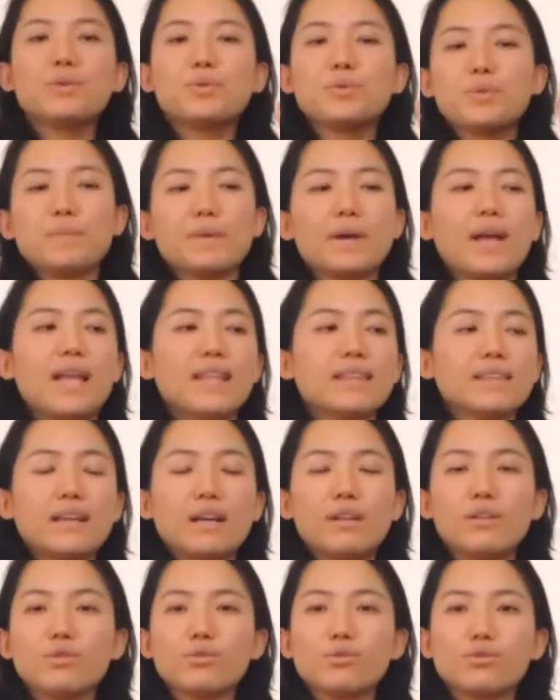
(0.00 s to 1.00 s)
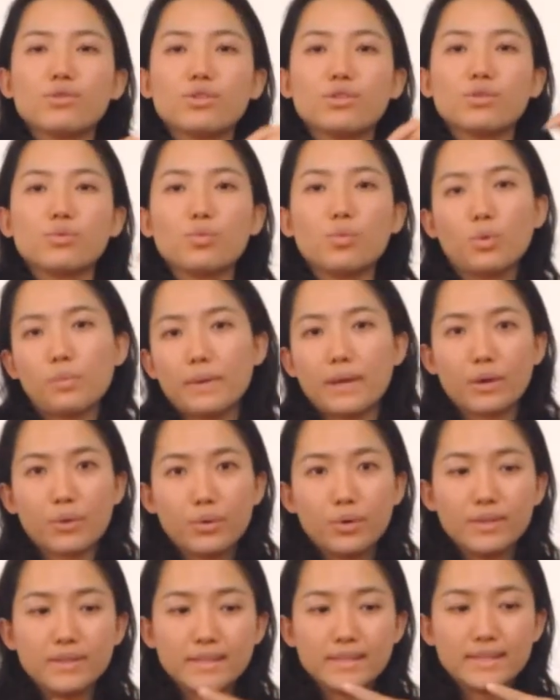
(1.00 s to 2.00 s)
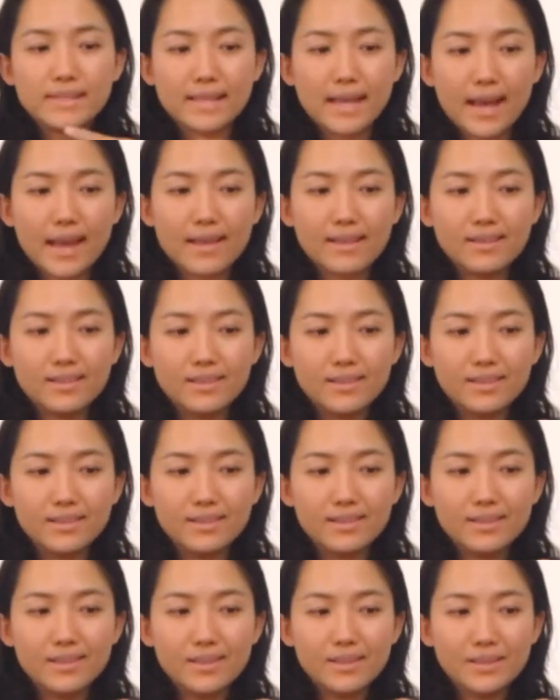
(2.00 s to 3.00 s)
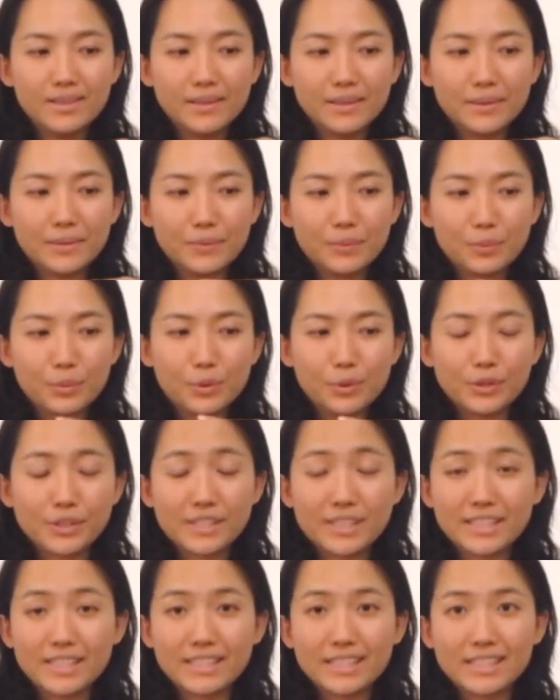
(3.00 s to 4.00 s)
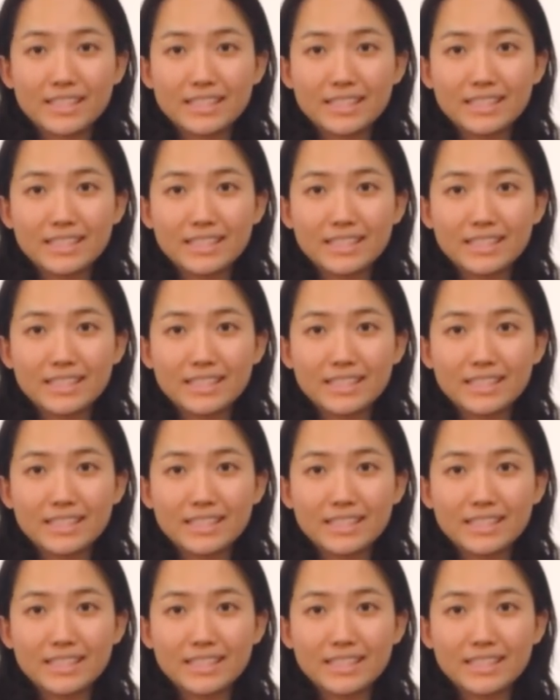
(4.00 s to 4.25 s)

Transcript: 你们看到的就是我被困在了墨西哥。